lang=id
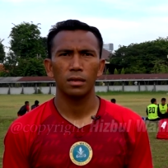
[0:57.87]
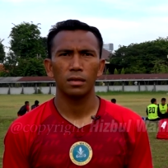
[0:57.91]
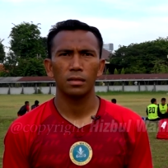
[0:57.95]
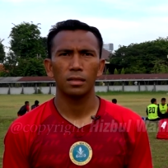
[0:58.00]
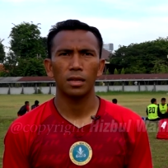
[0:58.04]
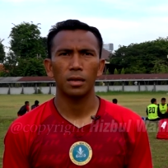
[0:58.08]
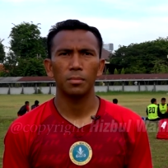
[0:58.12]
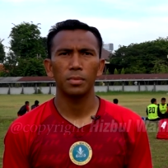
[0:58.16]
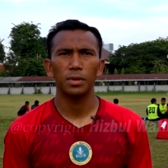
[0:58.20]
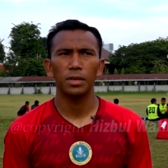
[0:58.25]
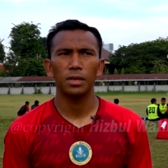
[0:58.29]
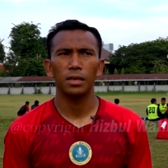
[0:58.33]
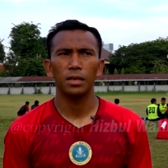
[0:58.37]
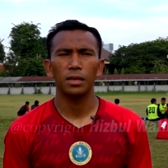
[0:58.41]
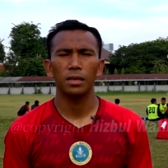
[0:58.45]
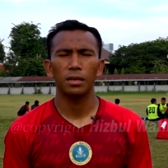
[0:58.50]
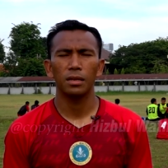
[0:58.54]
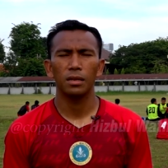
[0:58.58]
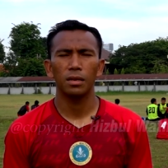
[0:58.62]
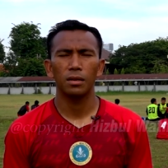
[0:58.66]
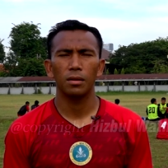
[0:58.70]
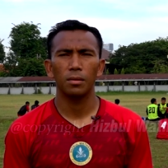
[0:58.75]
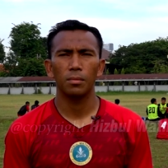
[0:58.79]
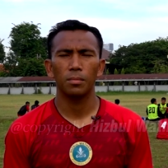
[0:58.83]
tapi
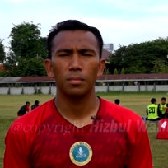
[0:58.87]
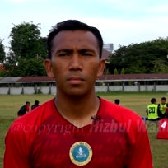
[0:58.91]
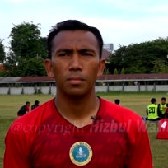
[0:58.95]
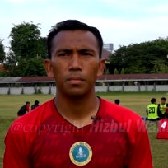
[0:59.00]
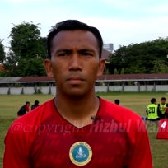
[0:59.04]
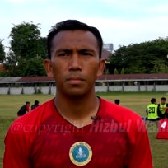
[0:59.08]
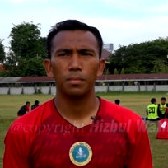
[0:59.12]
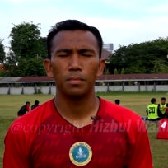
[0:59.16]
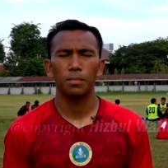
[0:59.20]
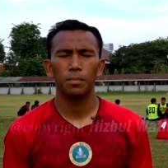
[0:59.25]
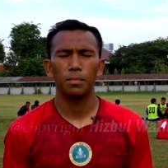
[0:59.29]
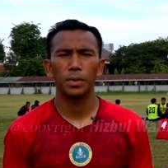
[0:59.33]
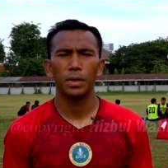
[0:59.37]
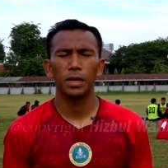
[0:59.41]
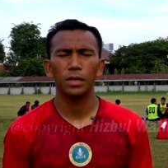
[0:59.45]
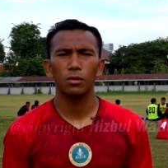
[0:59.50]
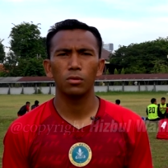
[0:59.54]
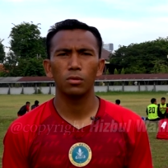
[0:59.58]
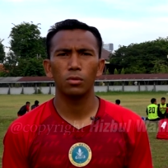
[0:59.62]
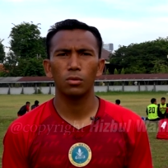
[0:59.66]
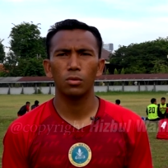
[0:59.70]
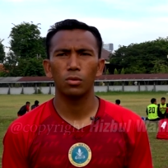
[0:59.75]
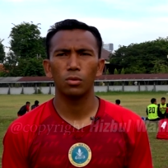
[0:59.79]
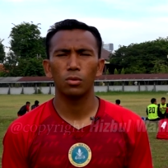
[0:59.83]

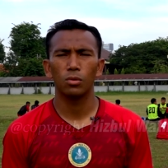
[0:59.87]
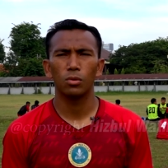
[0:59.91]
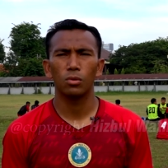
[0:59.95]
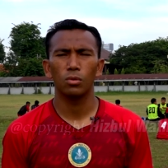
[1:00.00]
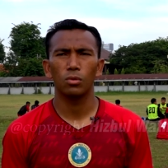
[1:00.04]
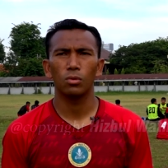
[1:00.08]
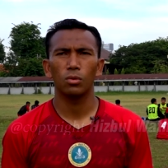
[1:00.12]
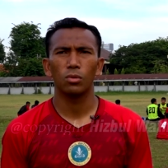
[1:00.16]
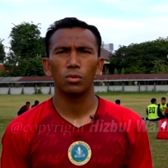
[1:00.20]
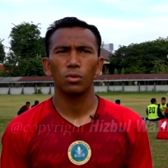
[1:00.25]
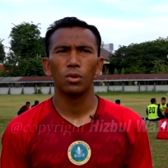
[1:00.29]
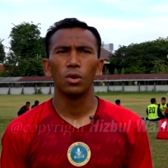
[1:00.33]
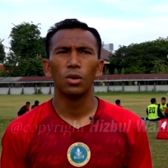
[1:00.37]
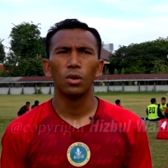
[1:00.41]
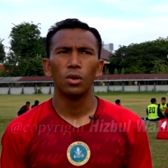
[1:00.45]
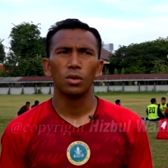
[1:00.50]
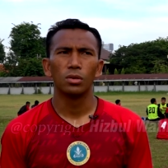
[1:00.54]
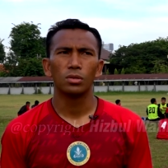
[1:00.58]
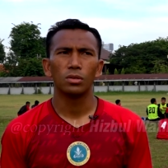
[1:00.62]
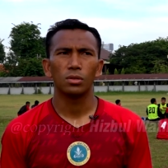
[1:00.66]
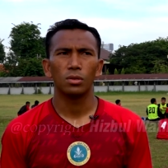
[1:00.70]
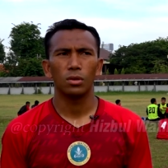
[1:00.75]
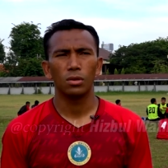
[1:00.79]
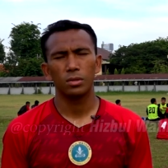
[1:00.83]
begitu
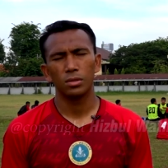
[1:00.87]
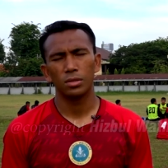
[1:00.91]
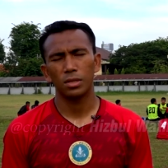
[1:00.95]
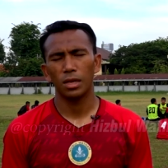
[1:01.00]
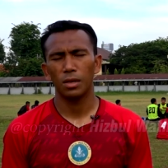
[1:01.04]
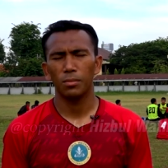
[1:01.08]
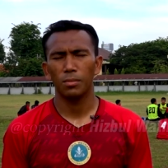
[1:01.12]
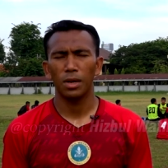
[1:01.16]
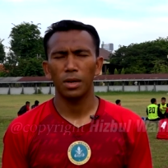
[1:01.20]
saya